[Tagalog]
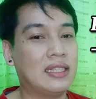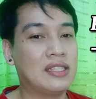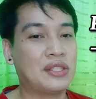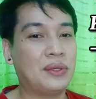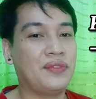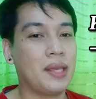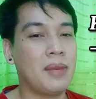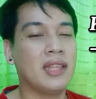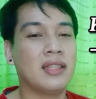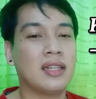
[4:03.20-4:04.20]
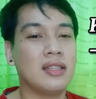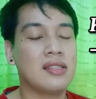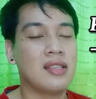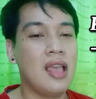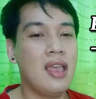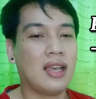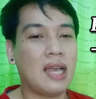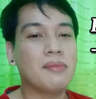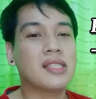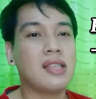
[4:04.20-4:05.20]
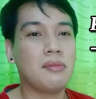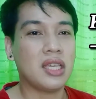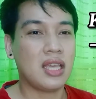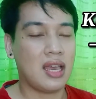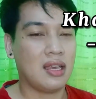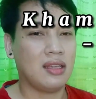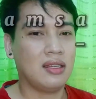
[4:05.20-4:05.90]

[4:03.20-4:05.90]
So, 500 is Hamsa Mia.